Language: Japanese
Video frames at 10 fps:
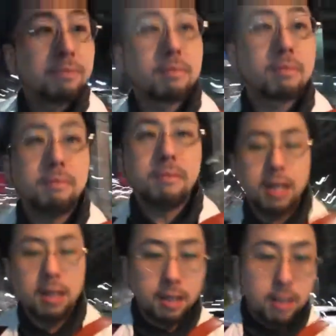よし
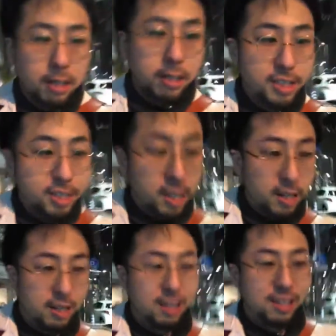のん
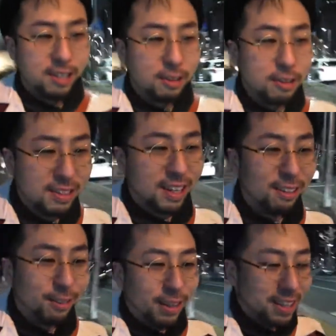たん浮気でしょ完
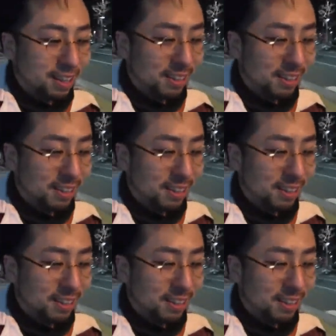全に